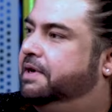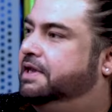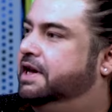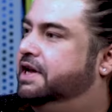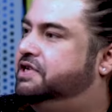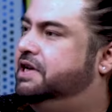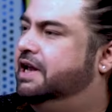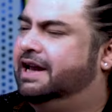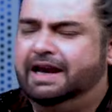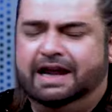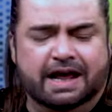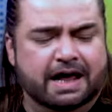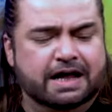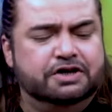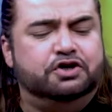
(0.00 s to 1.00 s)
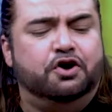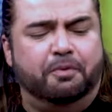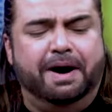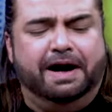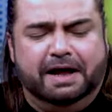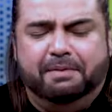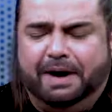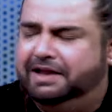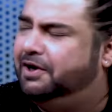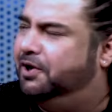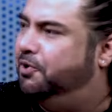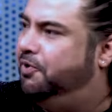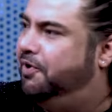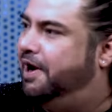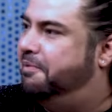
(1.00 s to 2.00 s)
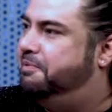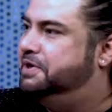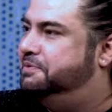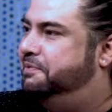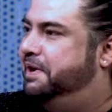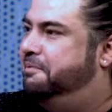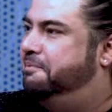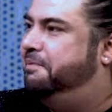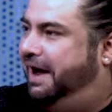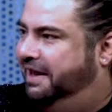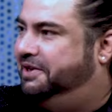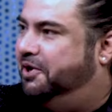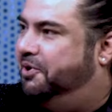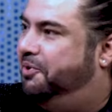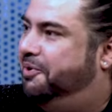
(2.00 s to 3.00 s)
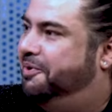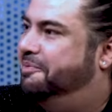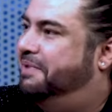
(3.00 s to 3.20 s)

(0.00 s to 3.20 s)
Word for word: कितनी अच्छी लग रही चलो बैठ के बात करो आपस में बात करो